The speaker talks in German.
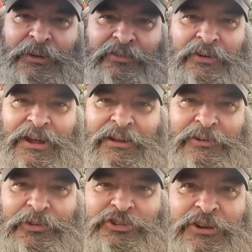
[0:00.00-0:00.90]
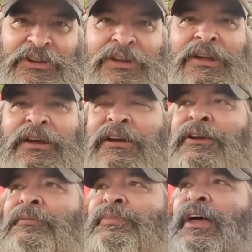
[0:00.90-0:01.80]
Personal losschicken.
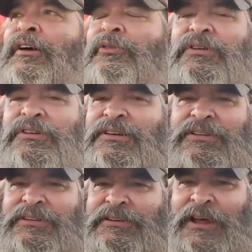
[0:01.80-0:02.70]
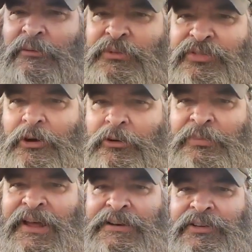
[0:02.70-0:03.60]
Ne? Und äh, da muss auch
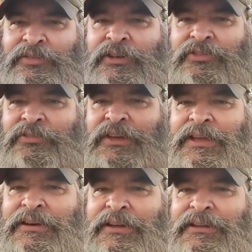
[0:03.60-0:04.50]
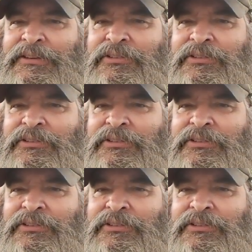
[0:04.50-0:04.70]
mal angesetzt werden. Ne?